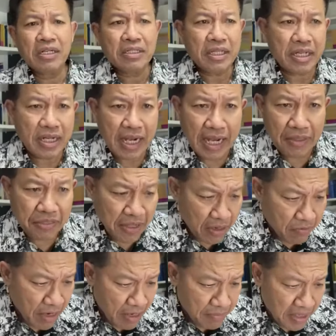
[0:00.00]
ที่หาเสียง
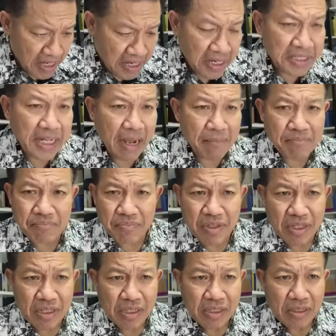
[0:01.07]
ไว้ไม่เคย
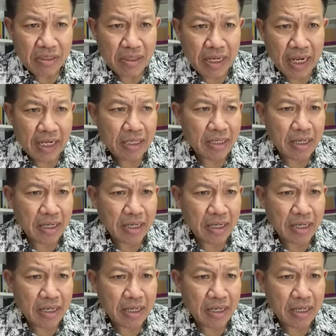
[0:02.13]
ทำนะ